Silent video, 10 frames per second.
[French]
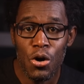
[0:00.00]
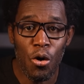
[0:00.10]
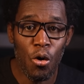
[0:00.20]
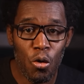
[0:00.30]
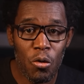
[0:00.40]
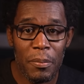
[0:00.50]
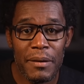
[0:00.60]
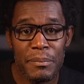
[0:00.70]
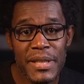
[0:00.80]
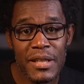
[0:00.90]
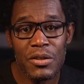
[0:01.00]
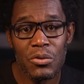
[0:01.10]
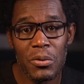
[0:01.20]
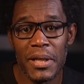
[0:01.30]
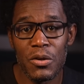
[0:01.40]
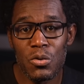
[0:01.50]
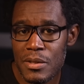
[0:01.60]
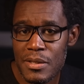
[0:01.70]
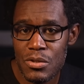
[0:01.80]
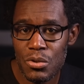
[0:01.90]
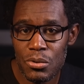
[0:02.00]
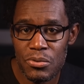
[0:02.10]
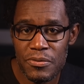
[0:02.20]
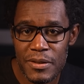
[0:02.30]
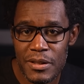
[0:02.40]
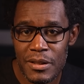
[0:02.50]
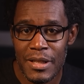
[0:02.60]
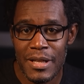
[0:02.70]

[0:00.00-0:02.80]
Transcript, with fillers: on comprend bien que les conditions de vie